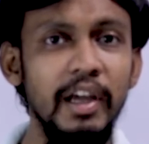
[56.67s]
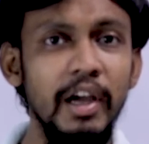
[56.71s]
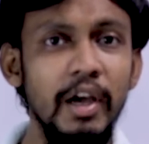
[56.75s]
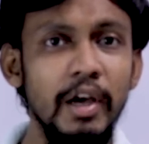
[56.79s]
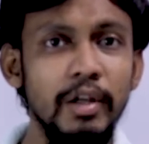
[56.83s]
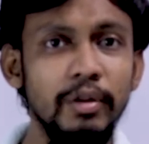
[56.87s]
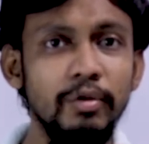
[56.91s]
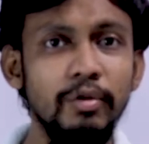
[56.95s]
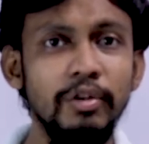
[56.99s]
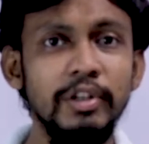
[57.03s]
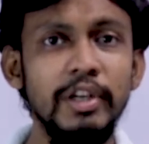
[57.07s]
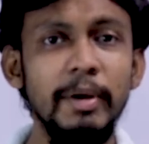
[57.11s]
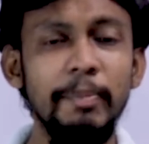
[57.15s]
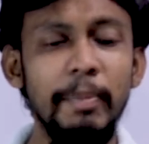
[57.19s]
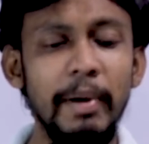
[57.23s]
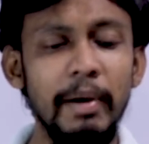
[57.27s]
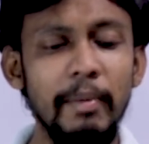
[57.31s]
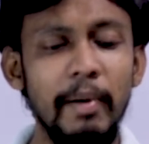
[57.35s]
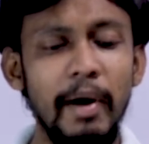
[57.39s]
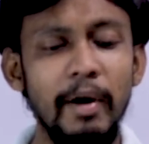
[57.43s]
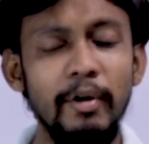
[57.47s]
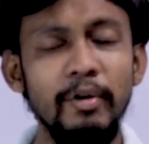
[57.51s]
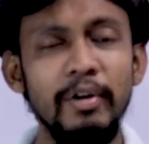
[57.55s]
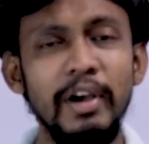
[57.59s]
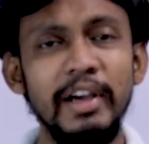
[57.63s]
तो उनके
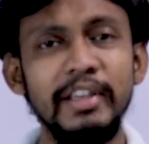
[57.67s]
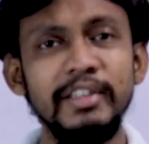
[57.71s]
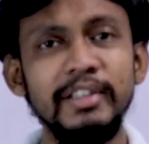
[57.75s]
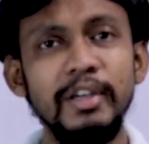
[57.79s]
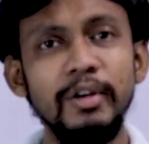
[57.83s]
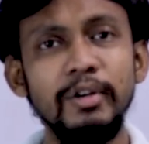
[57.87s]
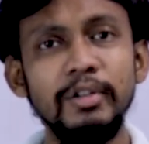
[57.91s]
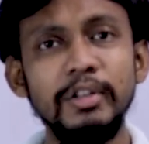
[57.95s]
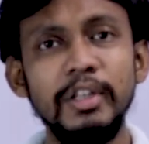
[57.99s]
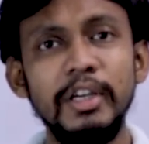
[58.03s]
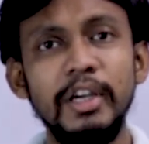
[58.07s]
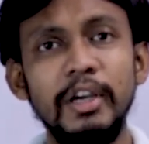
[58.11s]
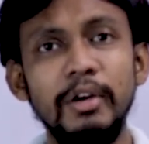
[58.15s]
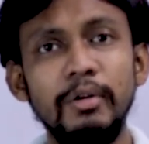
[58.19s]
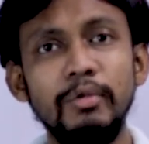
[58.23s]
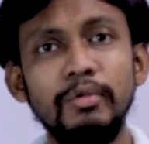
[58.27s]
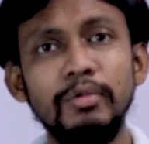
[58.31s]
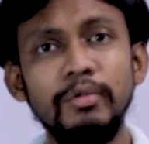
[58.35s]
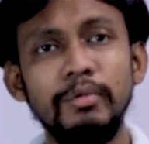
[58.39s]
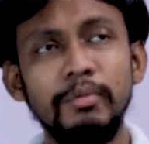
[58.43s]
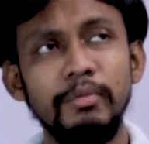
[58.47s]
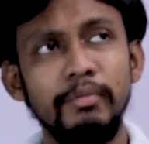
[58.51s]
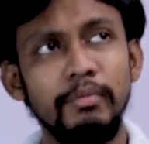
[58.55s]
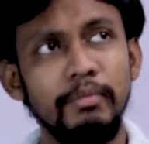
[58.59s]
परमाणु कैसे होते हैं